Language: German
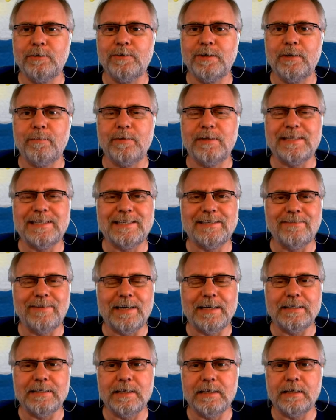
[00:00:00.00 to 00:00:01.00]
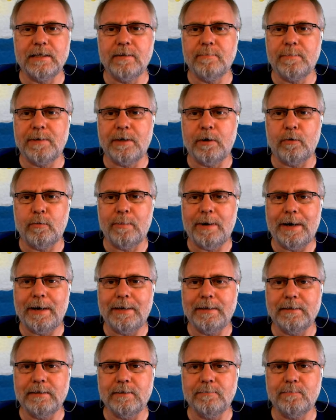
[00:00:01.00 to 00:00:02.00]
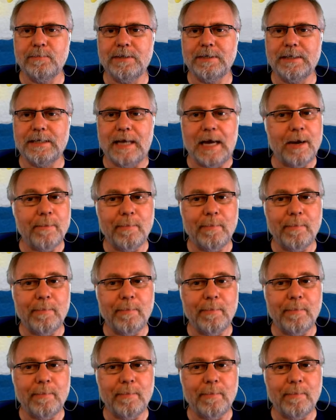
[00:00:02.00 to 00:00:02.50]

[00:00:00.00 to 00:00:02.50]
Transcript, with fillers: also ich habe zwei Sender mit der Nummer 71.